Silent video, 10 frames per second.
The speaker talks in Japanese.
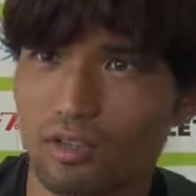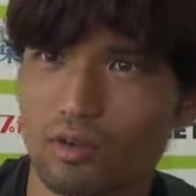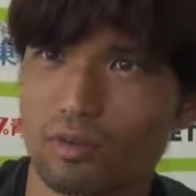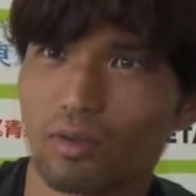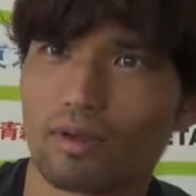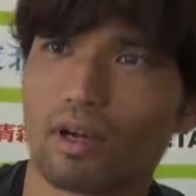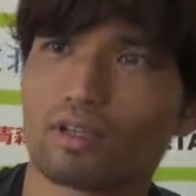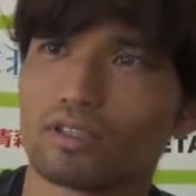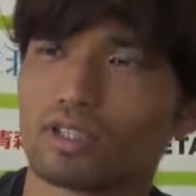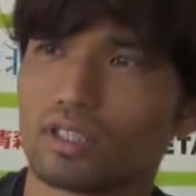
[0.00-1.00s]
ところもあ
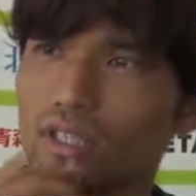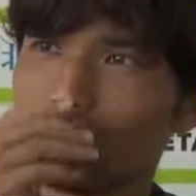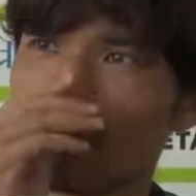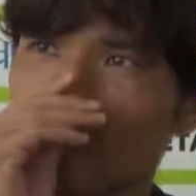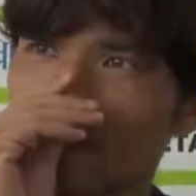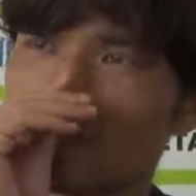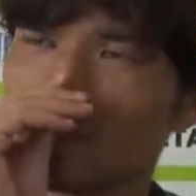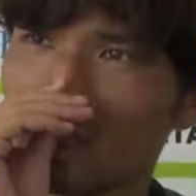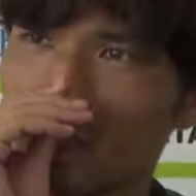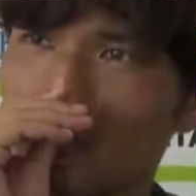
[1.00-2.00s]
るしいっぱいある
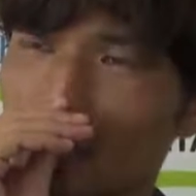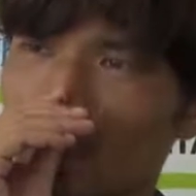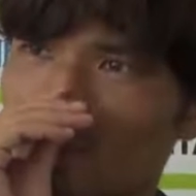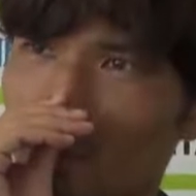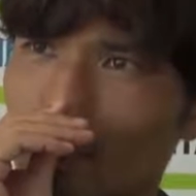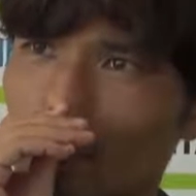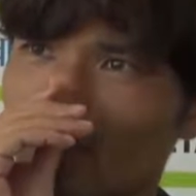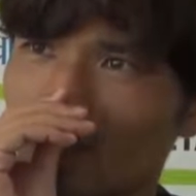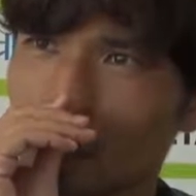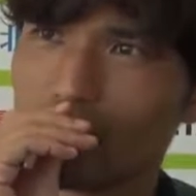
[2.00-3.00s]
し、まあ、僕
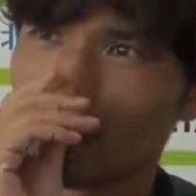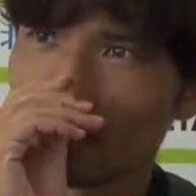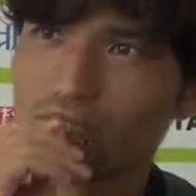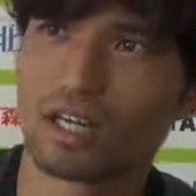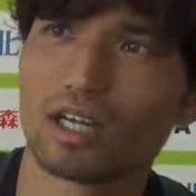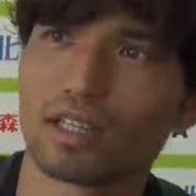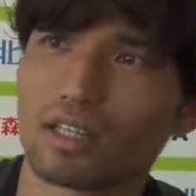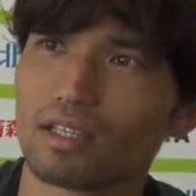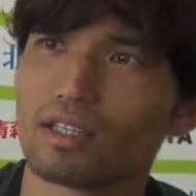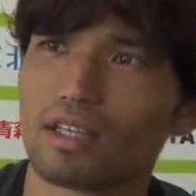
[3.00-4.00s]
自身チャンスが
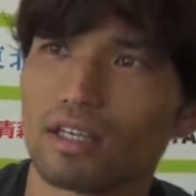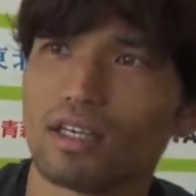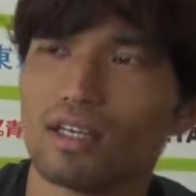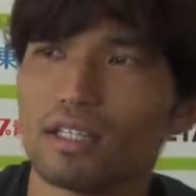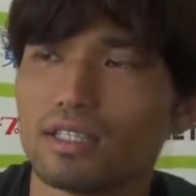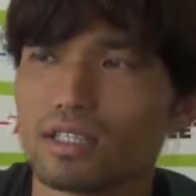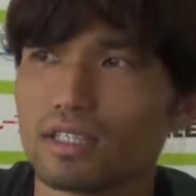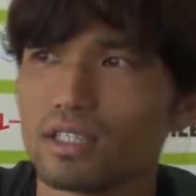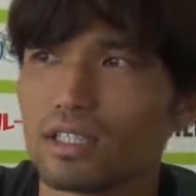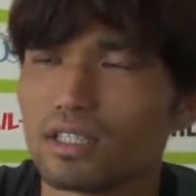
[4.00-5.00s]
あったんで、うん、
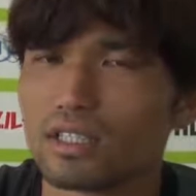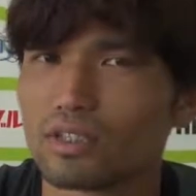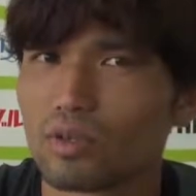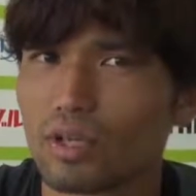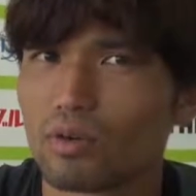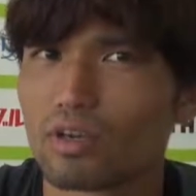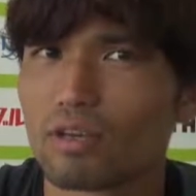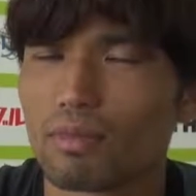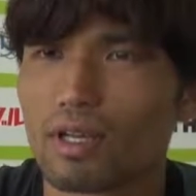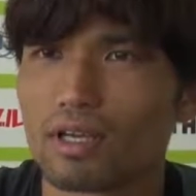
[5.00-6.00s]
それを
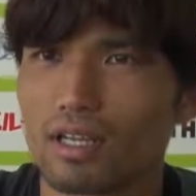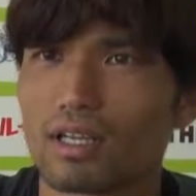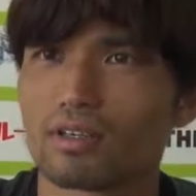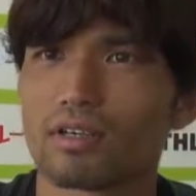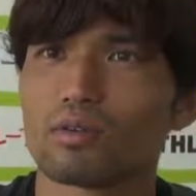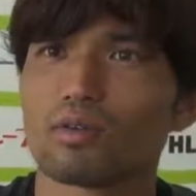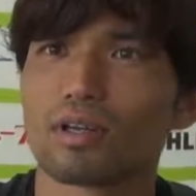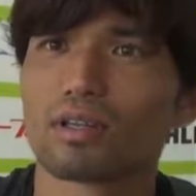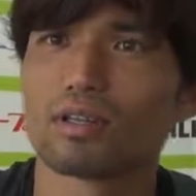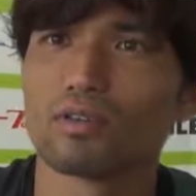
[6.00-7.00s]
決めきれるかどう
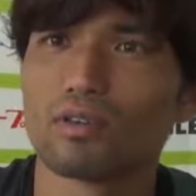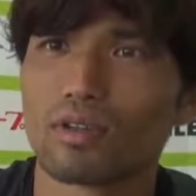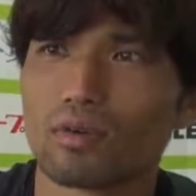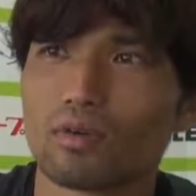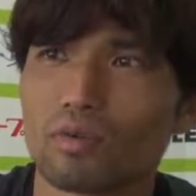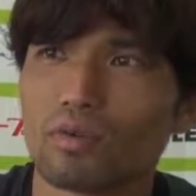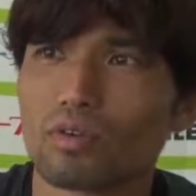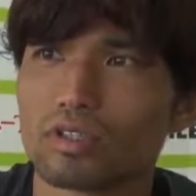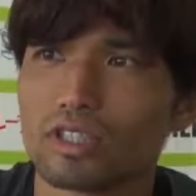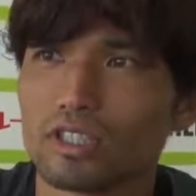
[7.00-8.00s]
かっていうのでこ
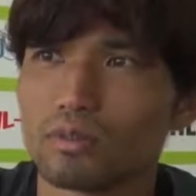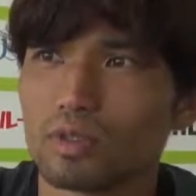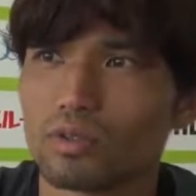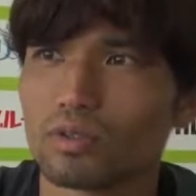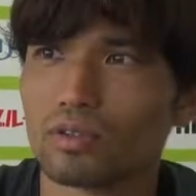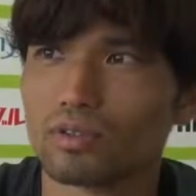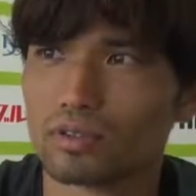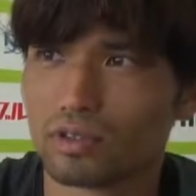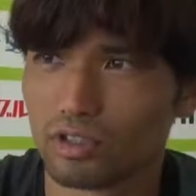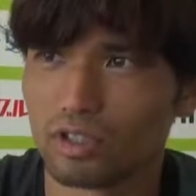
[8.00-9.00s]
のチームの
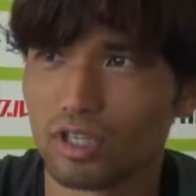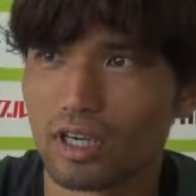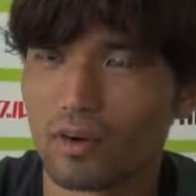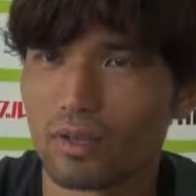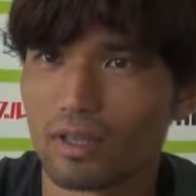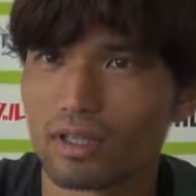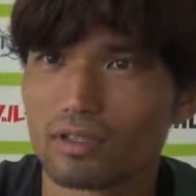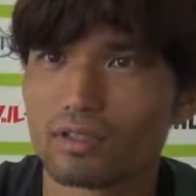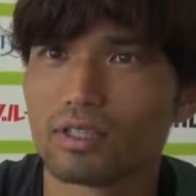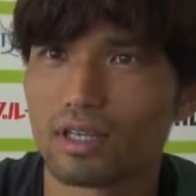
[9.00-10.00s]
順位が変わってく
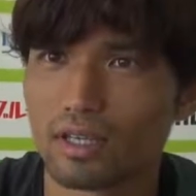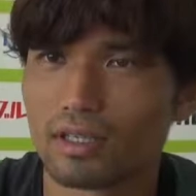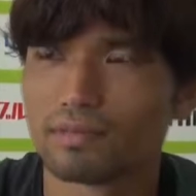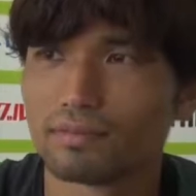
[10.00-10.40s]
るんで、